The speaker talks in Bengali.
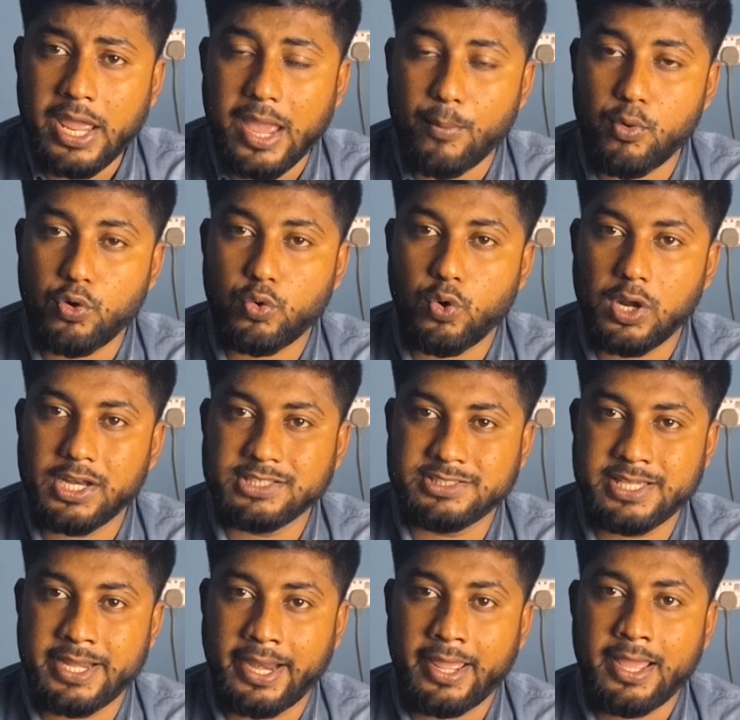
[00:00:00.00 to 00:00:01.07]
এবং
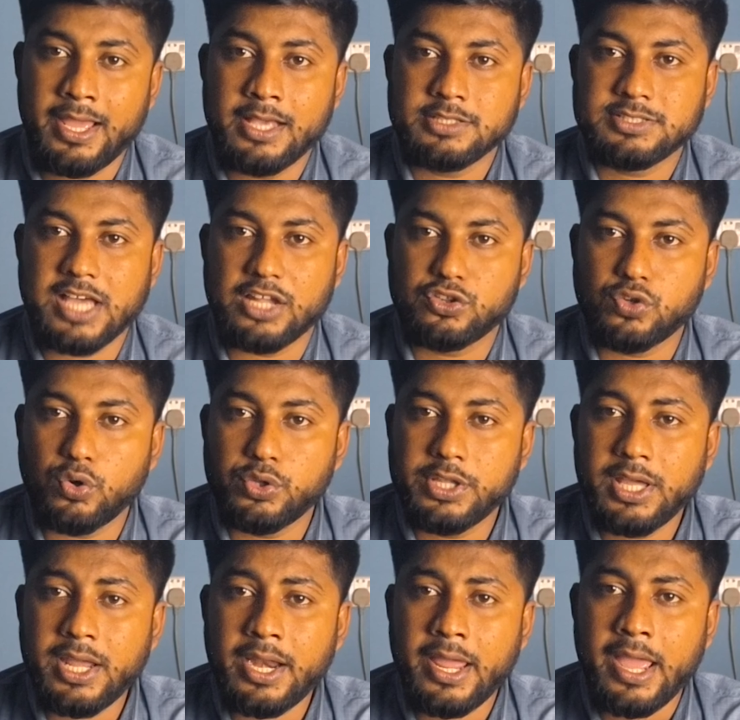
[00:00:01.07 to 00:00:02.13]
কলেজের
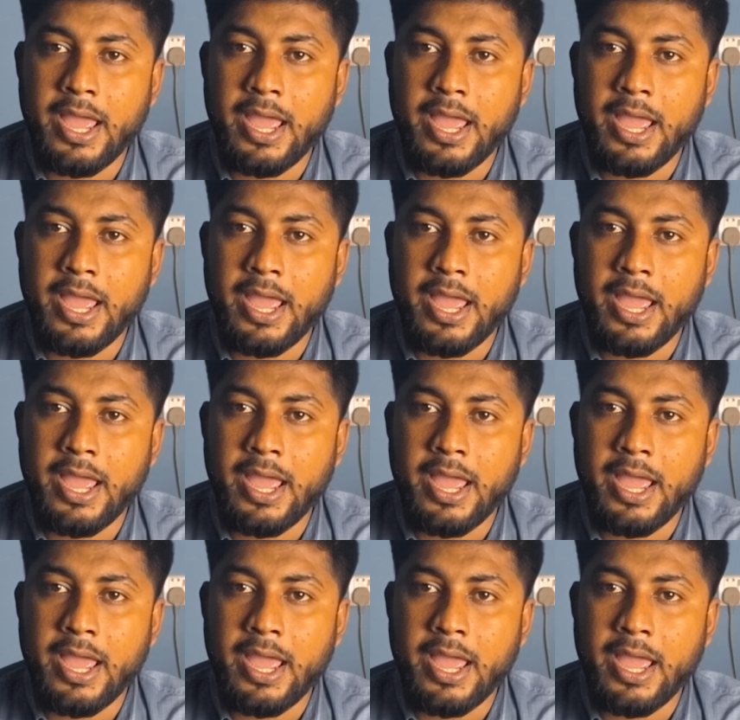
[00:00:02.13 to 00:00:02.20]
ছাত্রদের